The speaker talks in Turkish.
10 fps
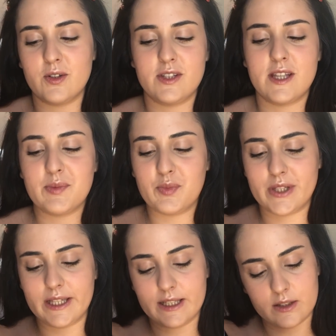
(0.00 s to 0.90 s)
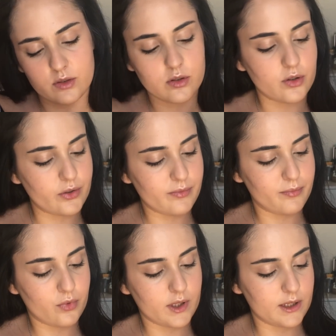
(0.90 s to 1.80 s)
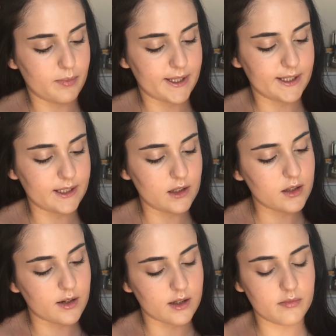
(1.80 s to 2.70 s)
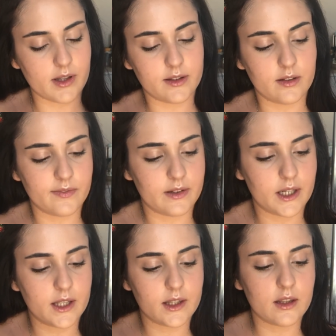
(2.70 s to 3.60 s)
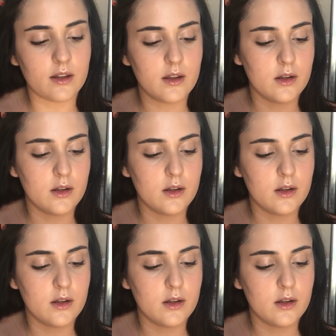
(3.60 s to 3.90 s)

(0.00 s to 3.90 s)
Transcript: o yüzden bu şekilde tutuyorum. Bu arada bendeki de karamel tafi rengi.